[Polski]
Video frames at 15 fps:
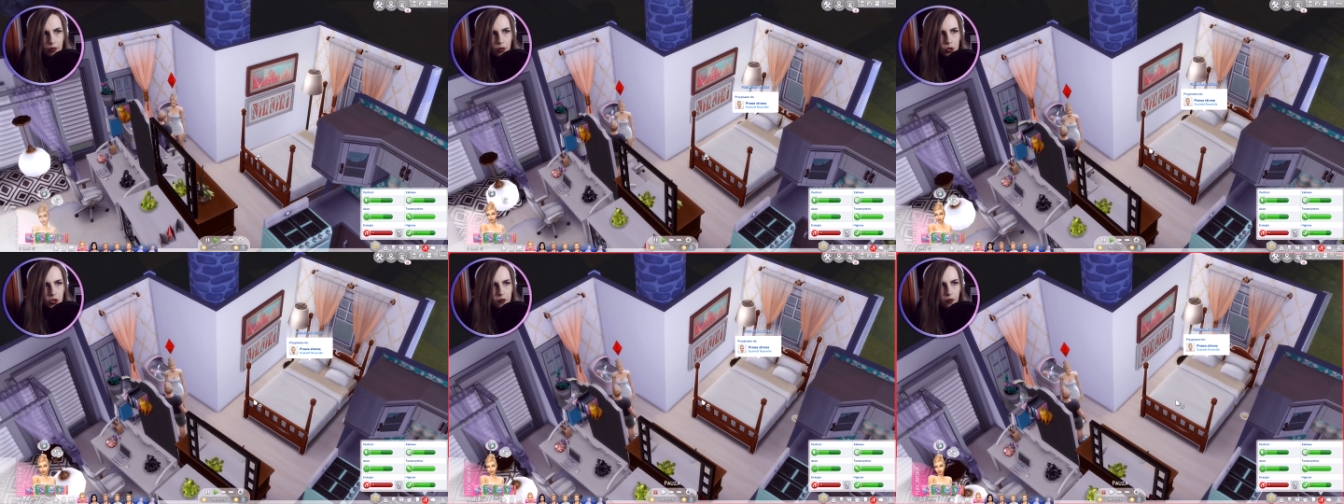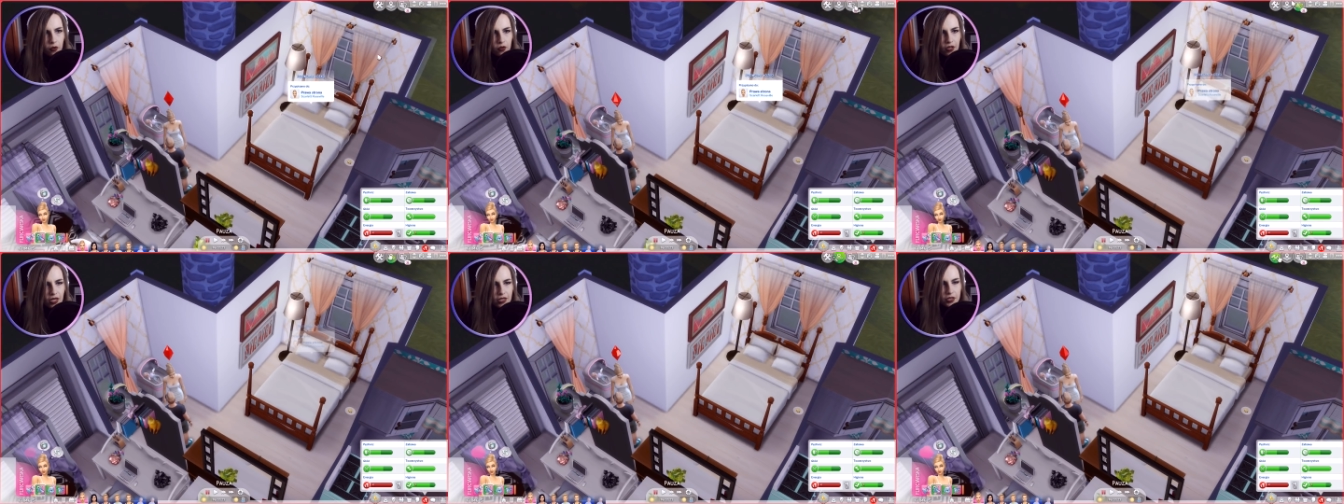Nie możesz
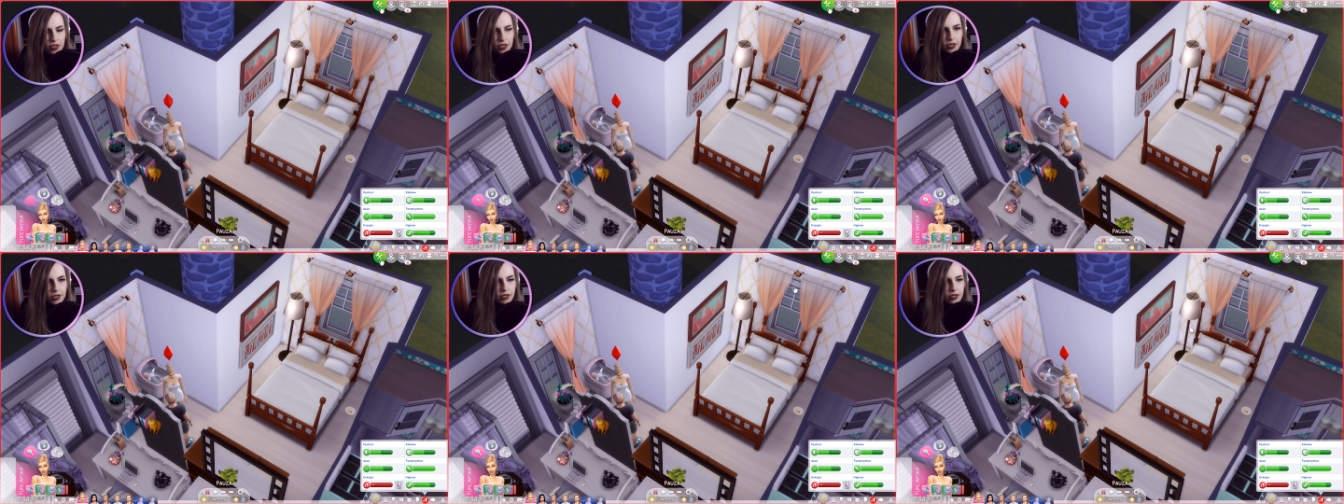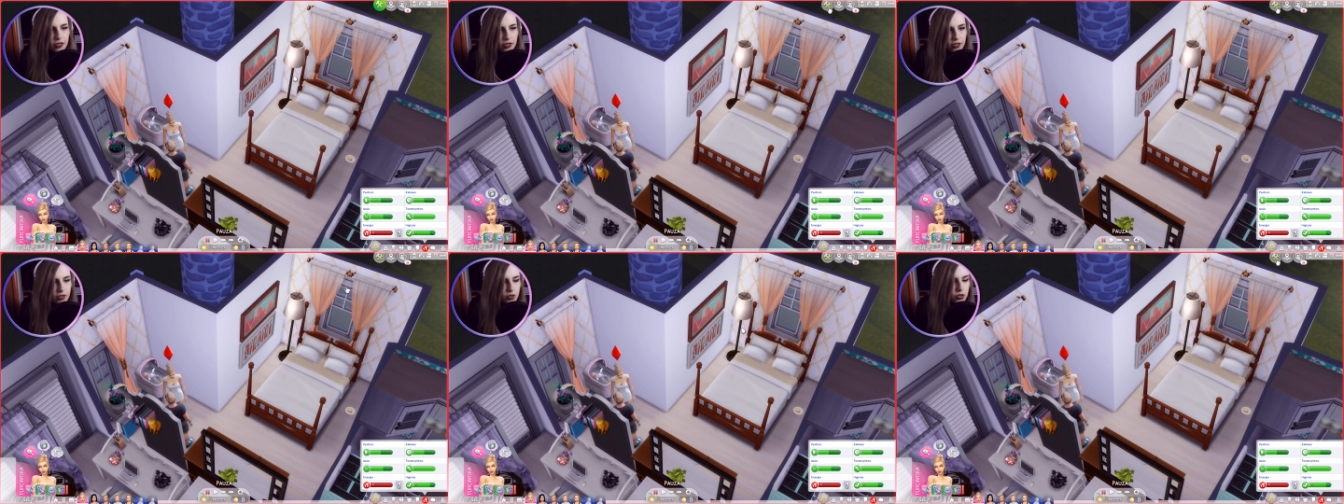podejść?
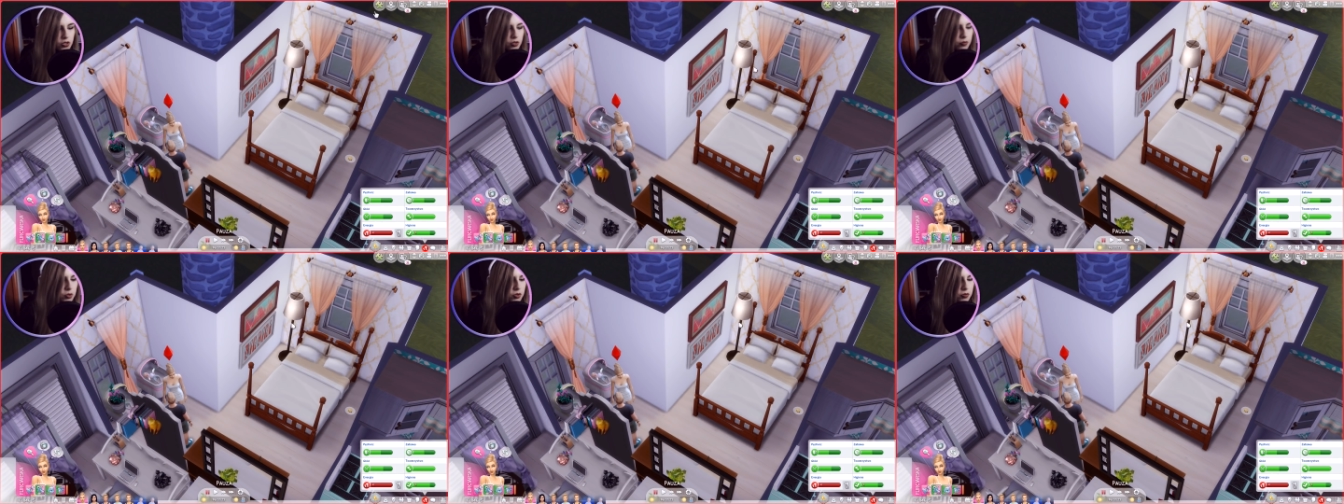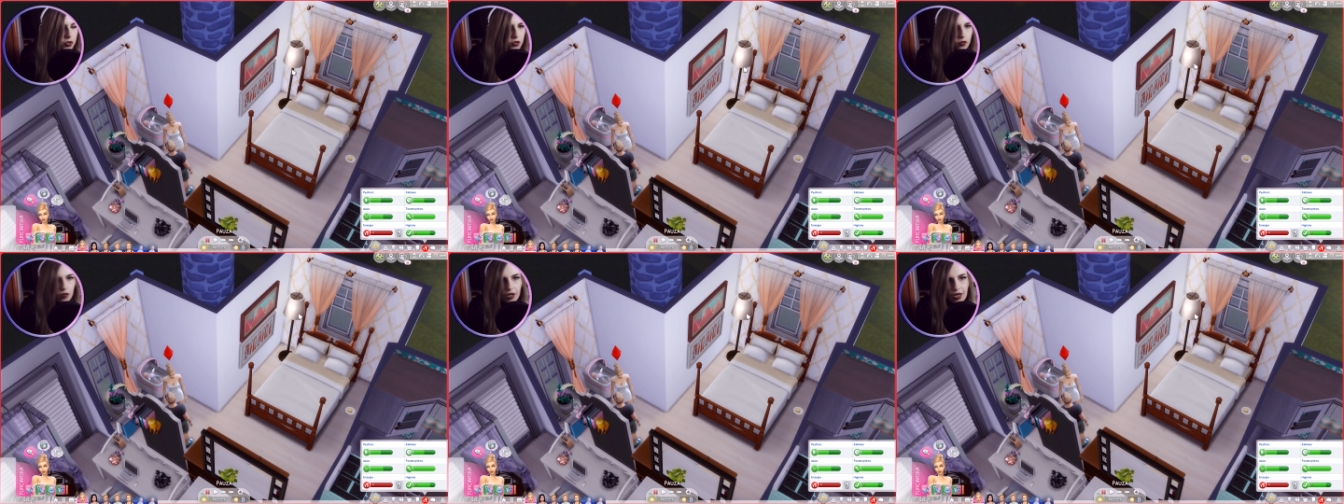Czy nie może
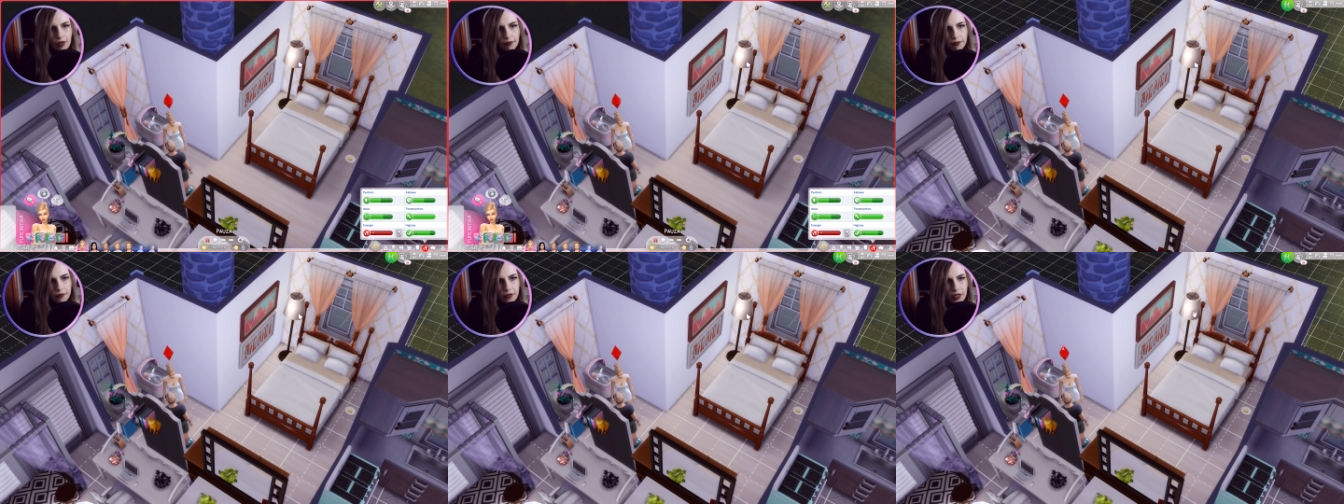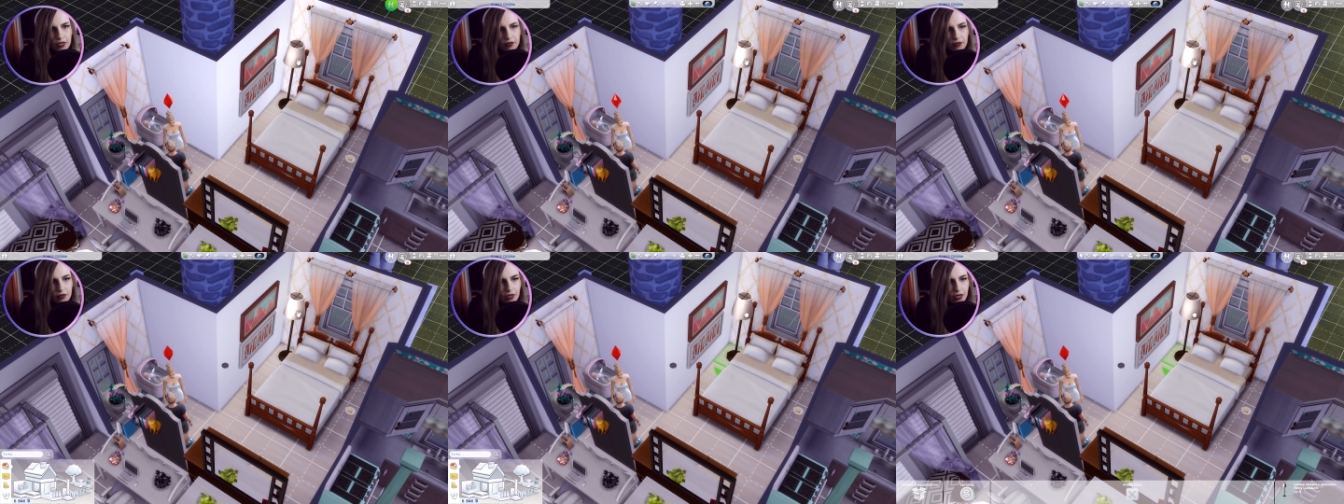być tu lampy
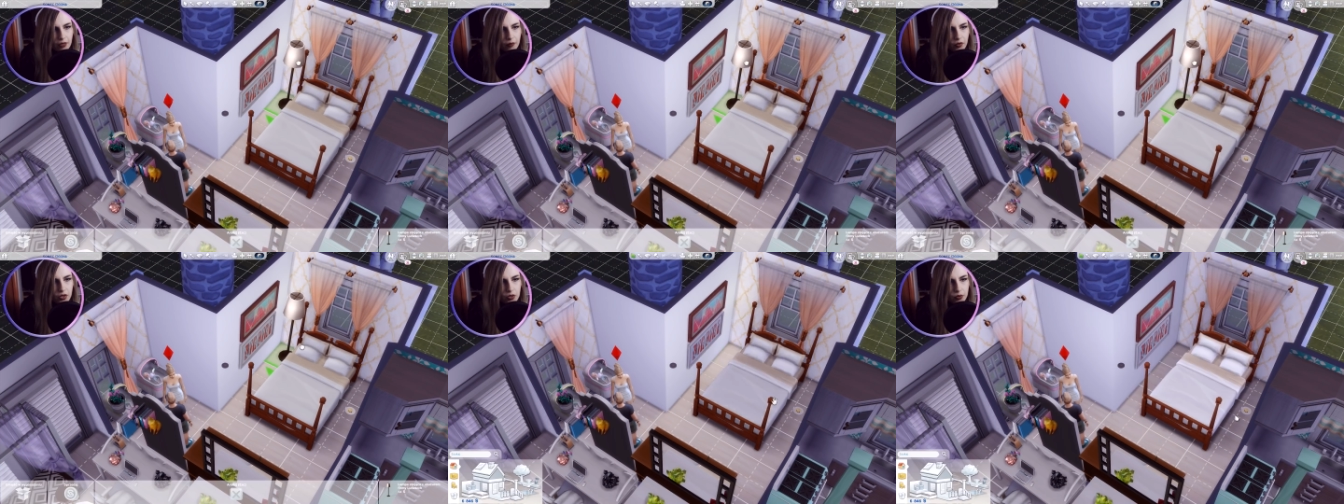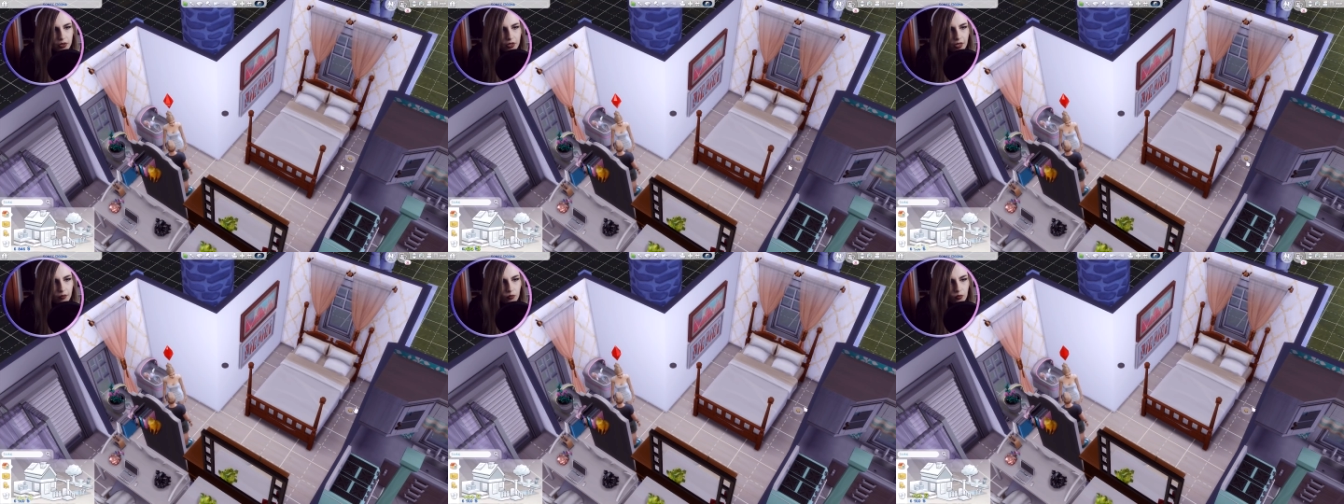jednak? Bo ja
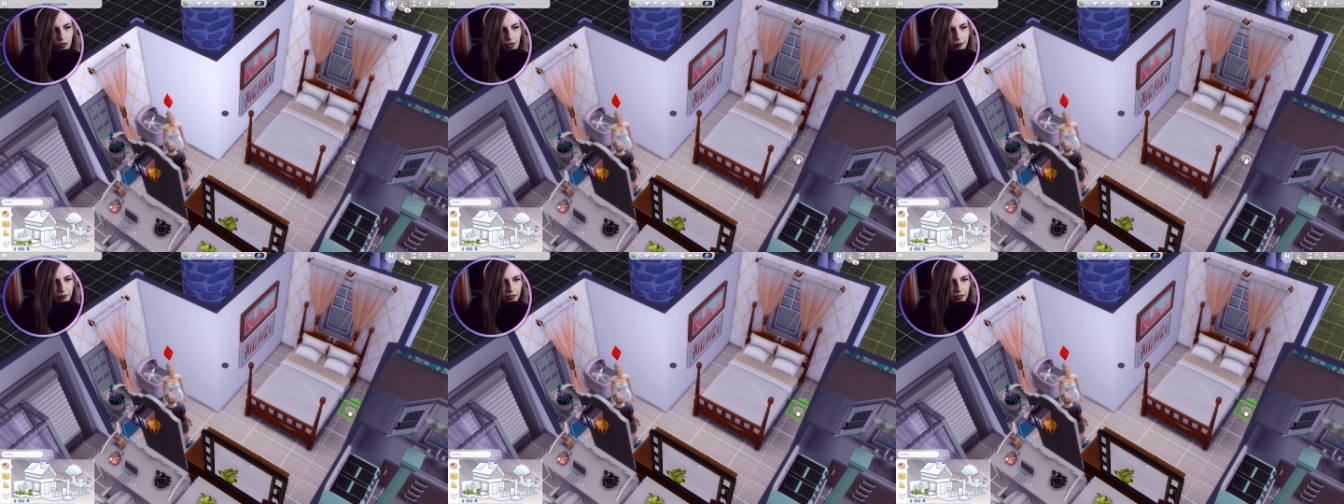sobie dałam tu